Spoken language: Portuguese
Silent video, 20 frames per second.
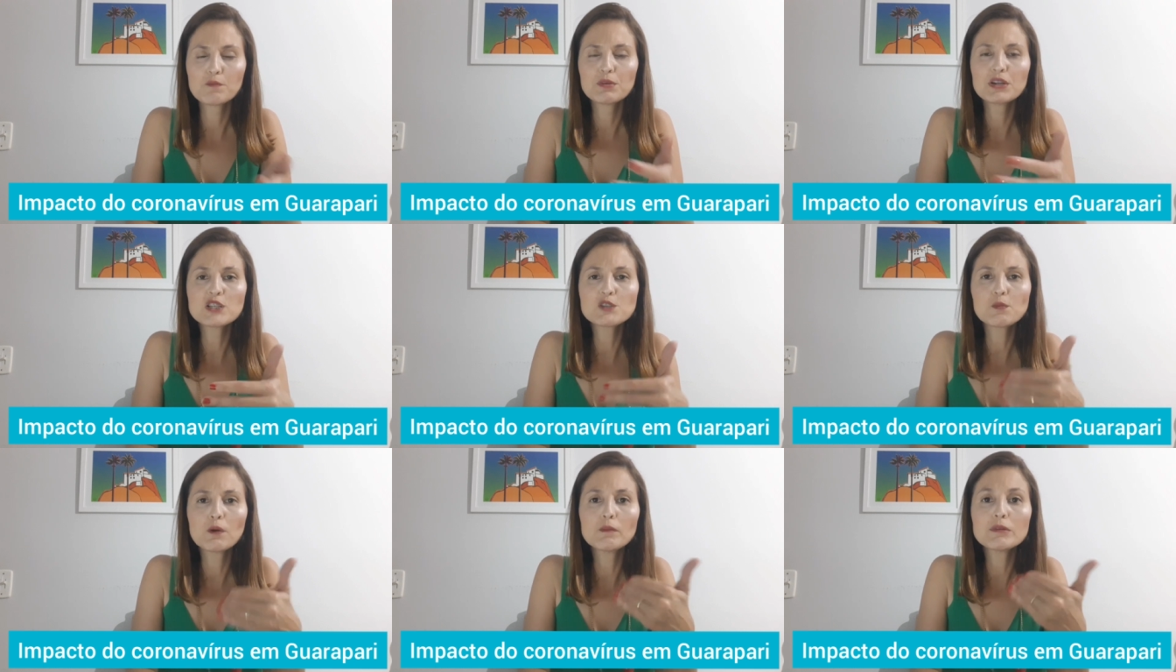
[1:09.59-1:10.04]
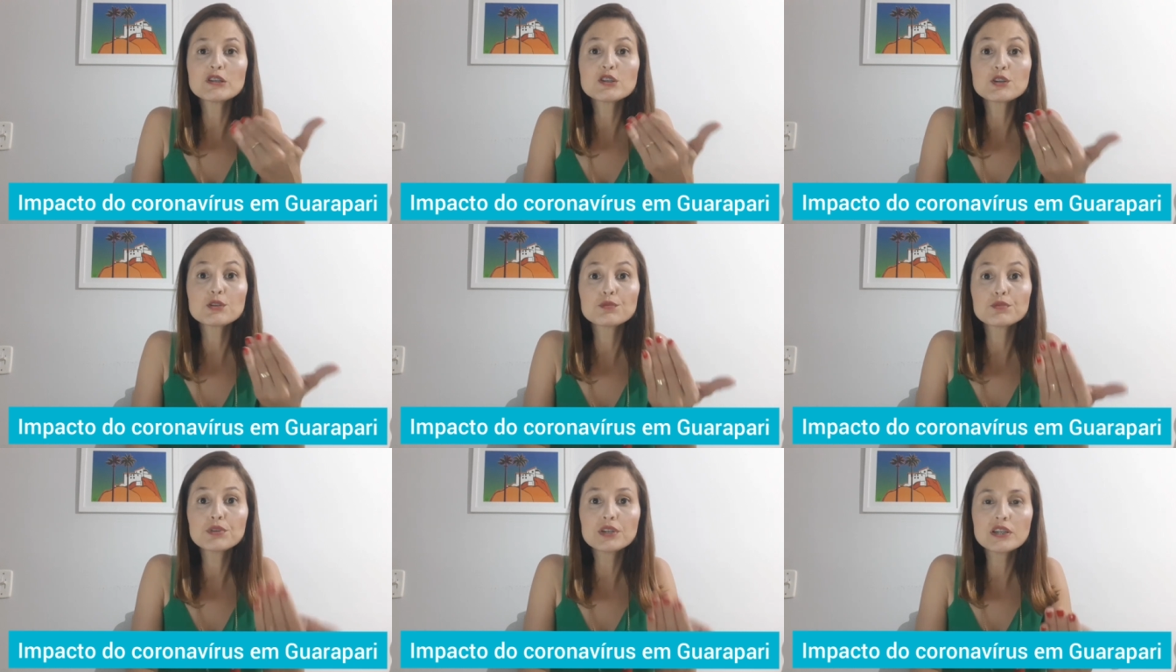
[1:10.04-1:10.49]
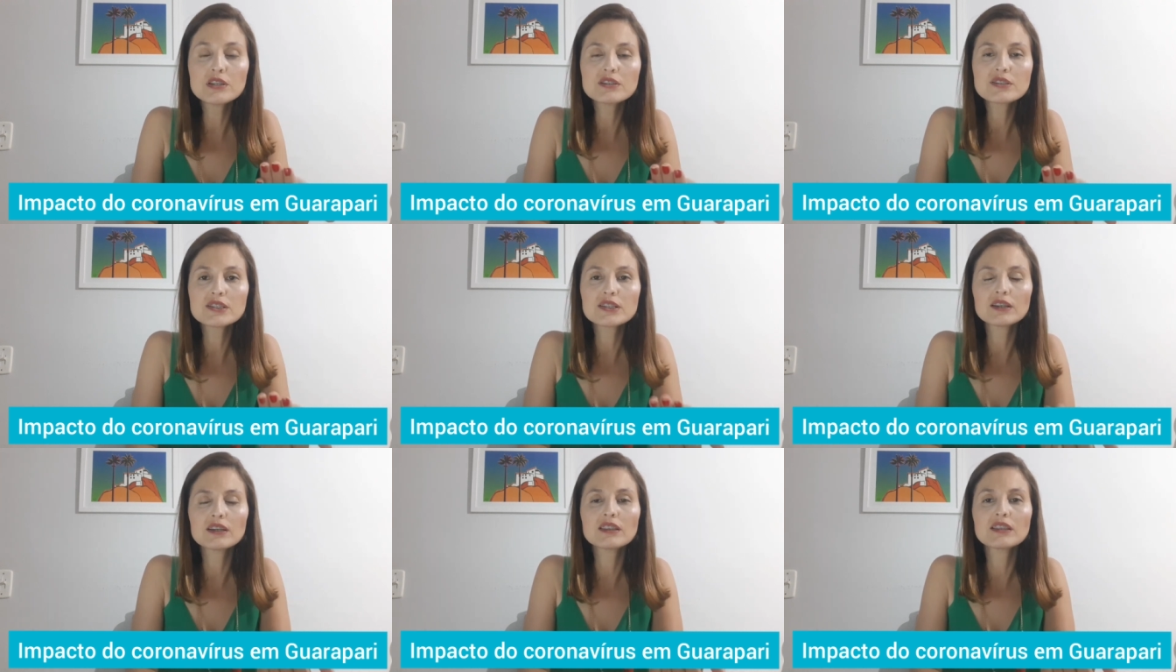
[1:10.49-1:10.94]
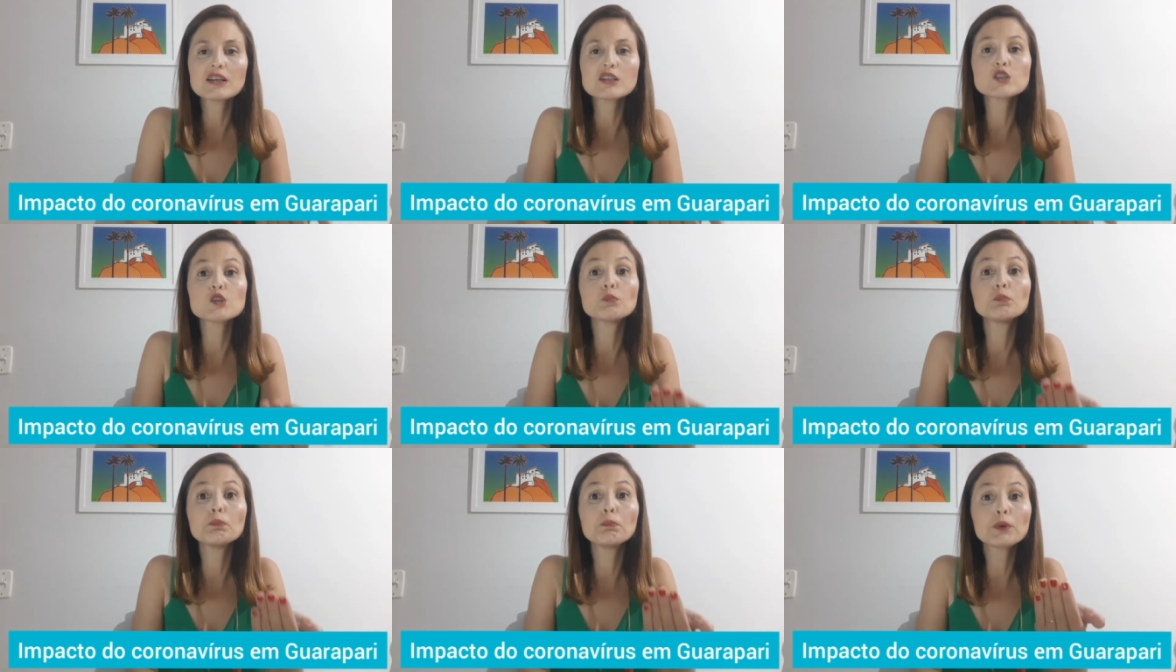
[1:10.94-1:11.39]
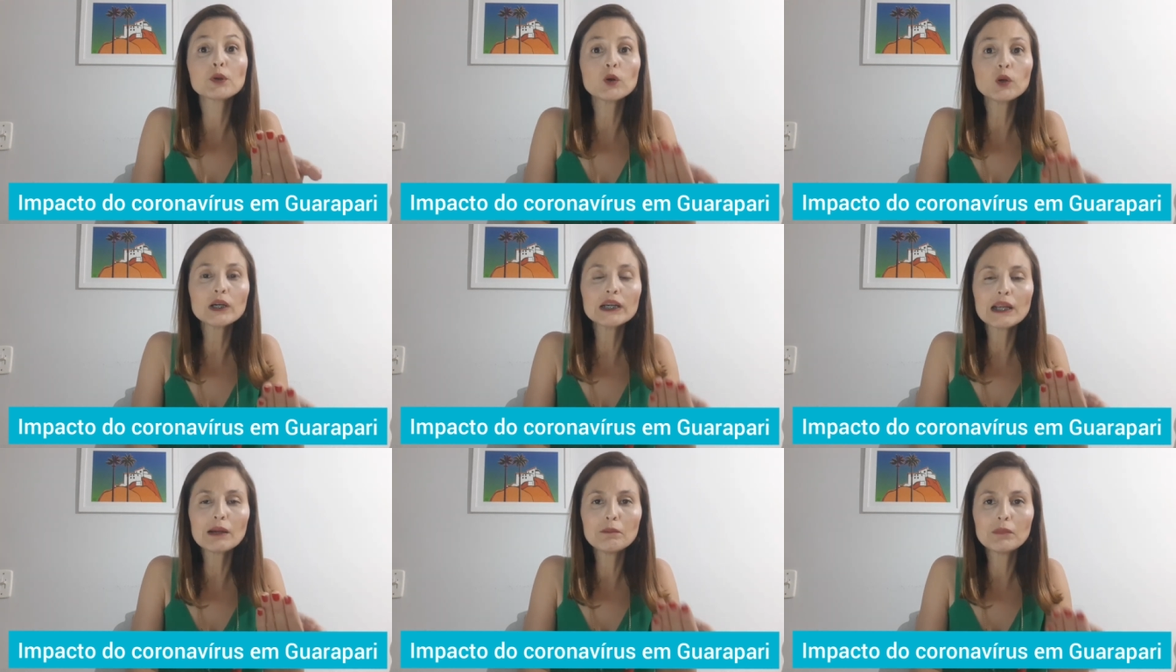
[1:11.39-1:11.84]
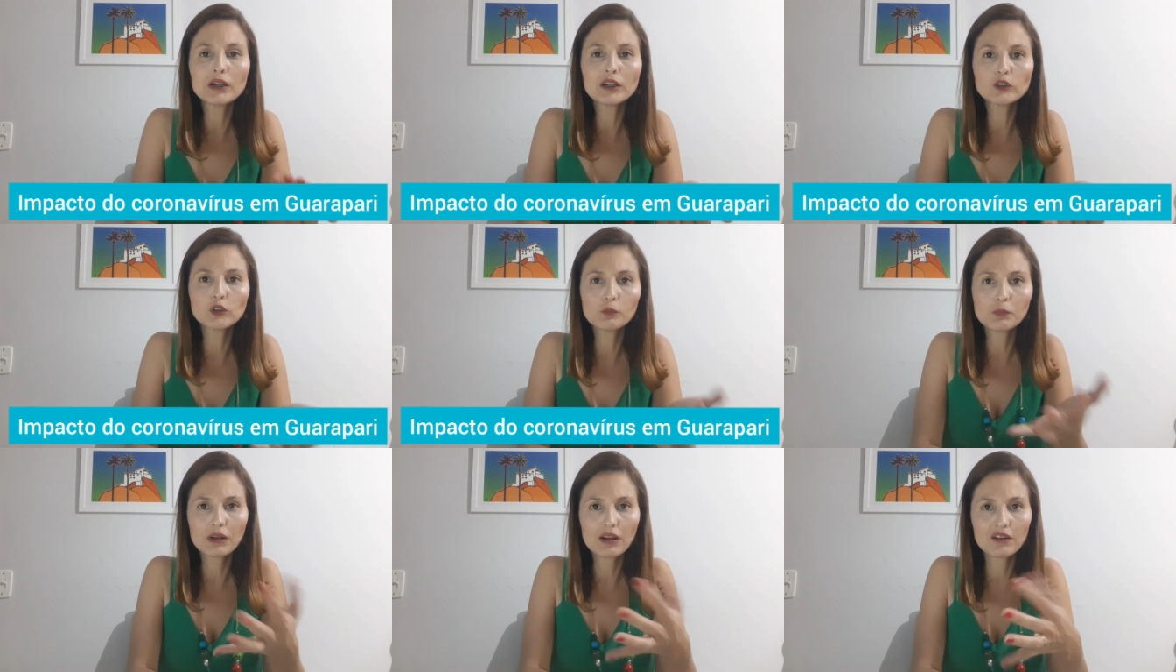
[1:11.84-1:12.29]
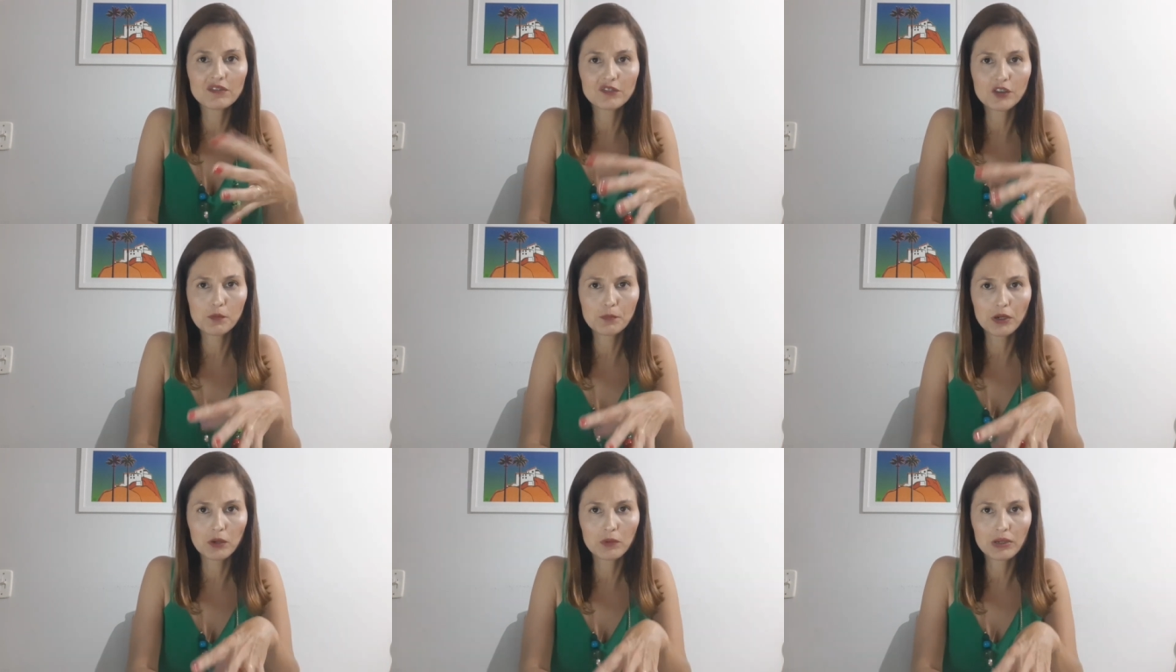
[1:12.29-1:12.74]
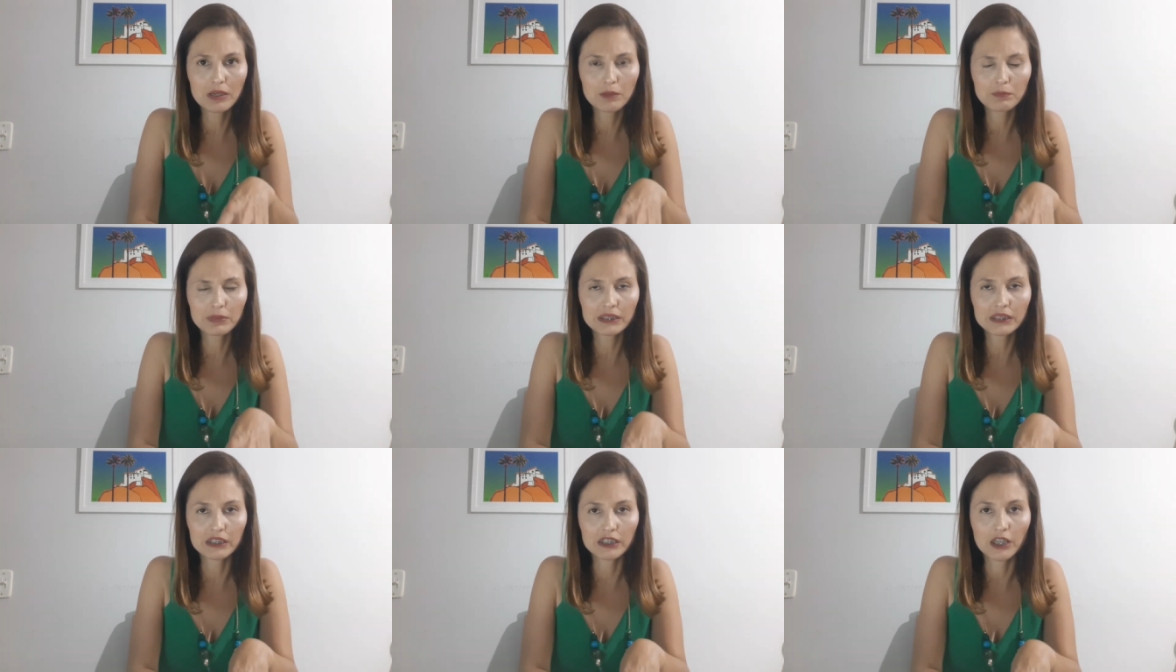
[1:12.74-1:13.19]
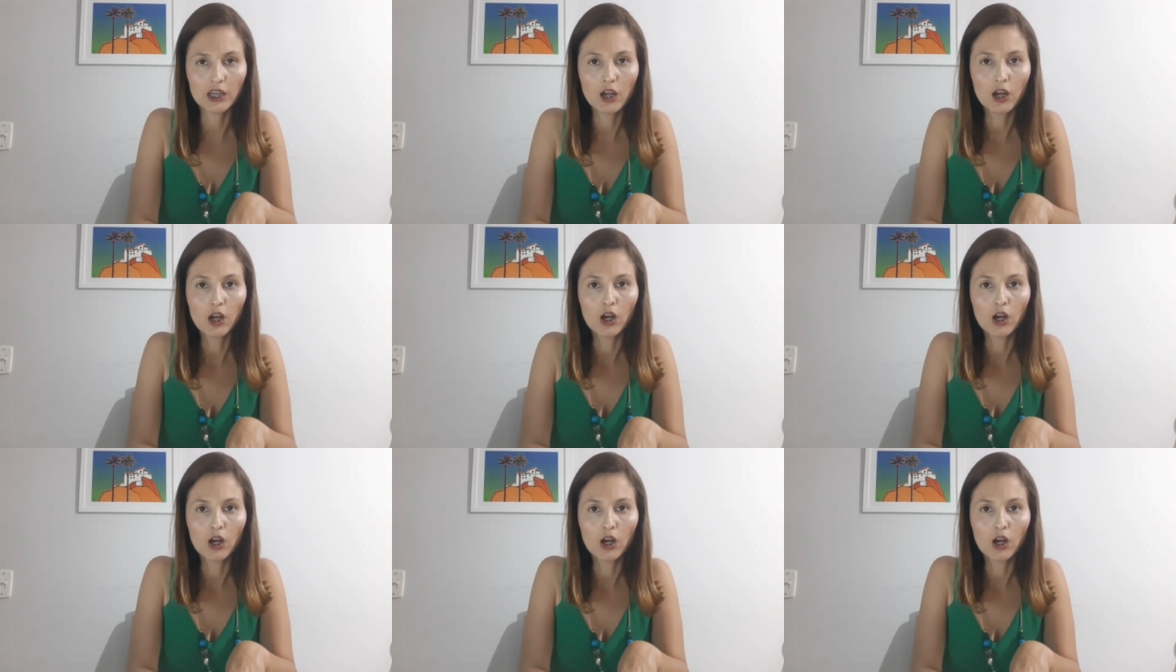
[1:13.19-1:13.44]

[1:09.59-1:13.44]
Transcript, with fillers: principalmente turista que está se programando para vir para Guarapari.